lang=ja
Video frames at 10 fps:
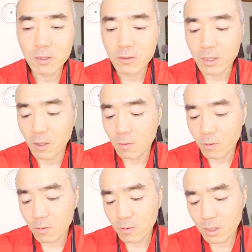ちょっと
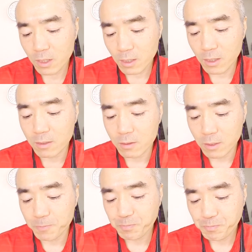参考になんないです
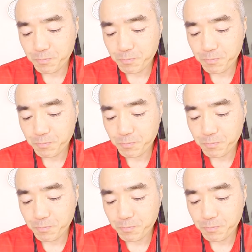ね。